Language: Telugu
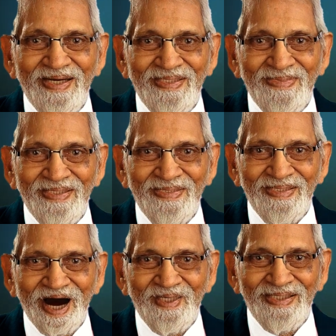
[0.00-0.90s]
ఆయన
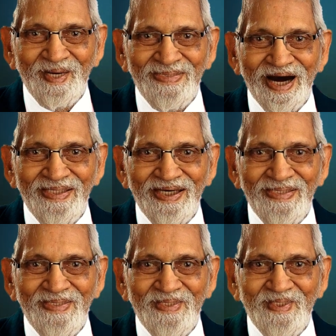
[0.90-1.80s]

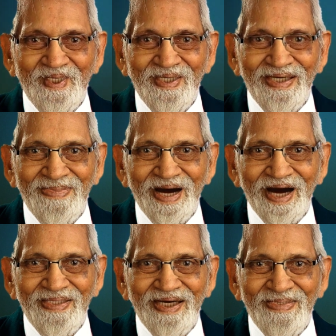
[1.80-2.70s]
ఆకలిగొన్నాడు సరిగ్గా
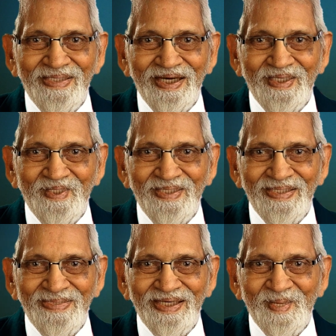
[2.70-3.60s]
అప్పుడే
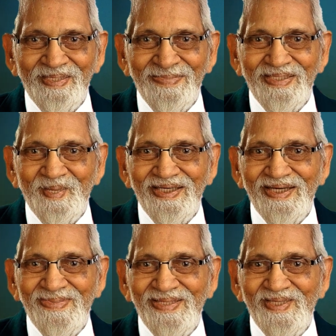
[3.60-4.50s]
శోధకుడు
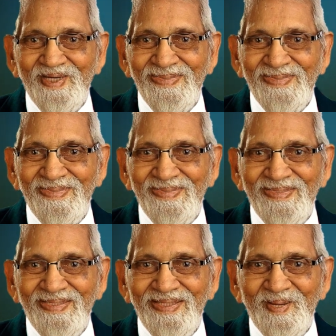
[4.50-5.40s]
తారసిల్లాడు
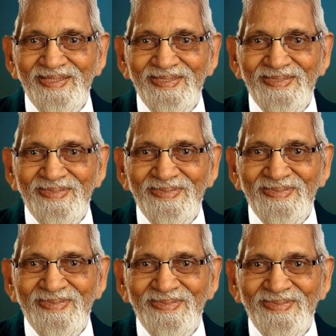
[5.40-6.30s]
అన్నాడు
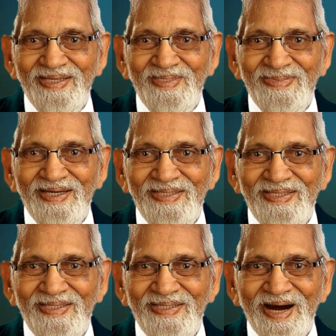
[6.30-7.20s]
నీవు
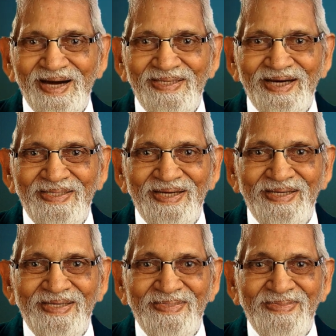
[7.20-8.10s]
దేవుని
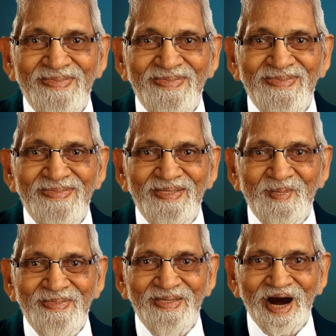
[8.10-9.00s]
కుమారుడివైతే
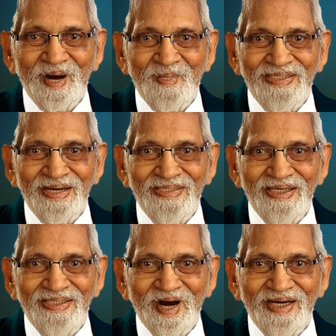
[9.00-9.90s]
ఈ రాళ్లు
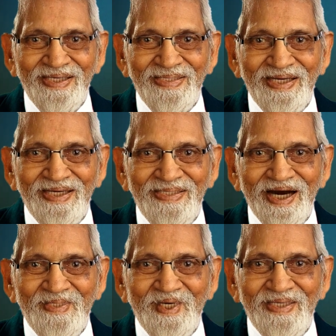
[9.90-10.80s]
రొట్టెలవ్వాలని
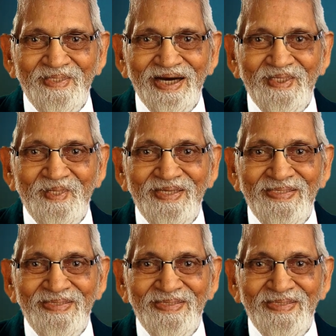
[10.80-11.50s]
ఆజ్ఞాపించు